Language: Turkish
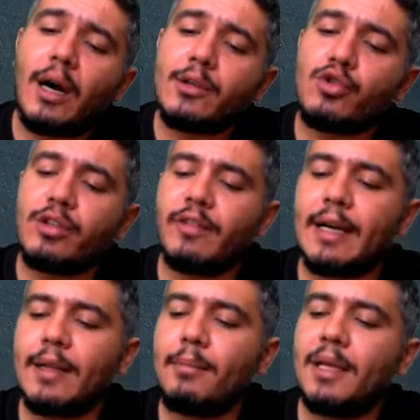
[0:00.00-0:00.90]
Az önce
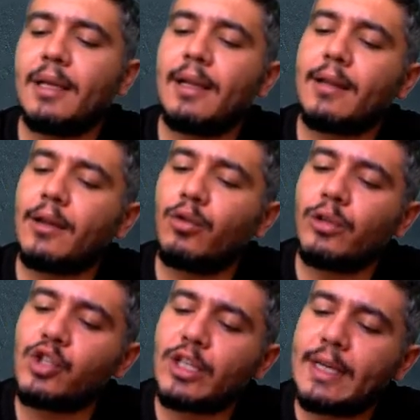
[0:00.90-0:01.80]
verdiğim bilgilerden
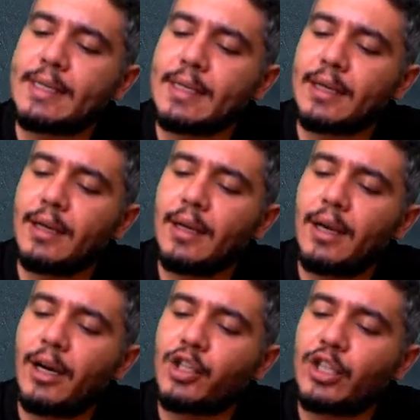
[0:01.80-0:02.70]
yola çıkarsak
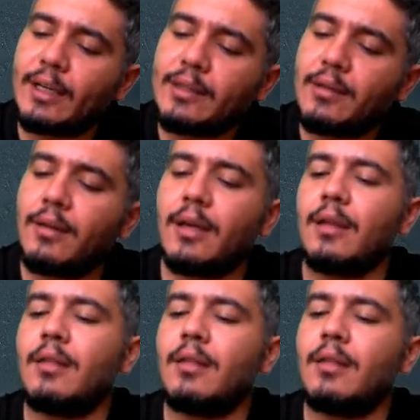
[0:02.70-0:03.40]
H artının da